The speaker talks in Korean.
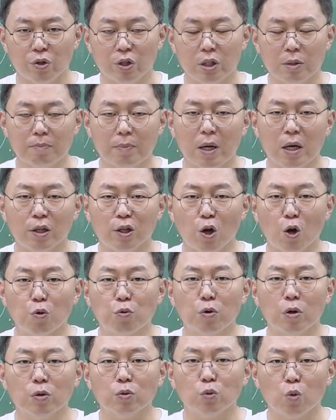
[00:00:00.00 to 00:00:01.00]
이른바
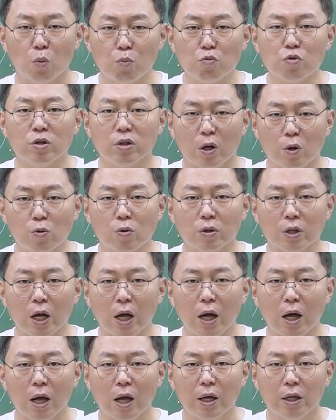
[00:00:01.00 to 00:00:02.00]
여권 통문이 나올
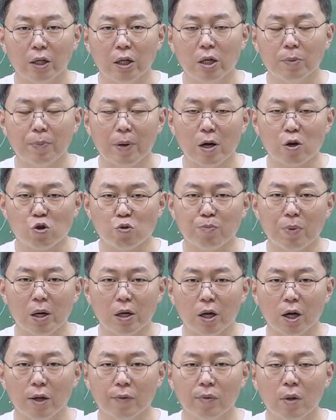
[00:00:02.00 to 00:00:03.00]
거다.
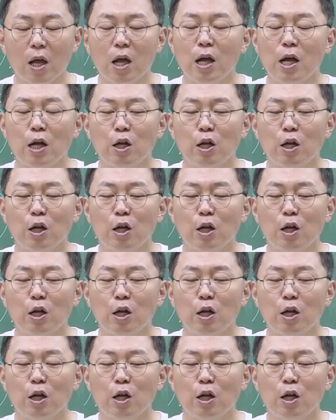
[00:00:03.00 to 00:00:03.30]
1898년.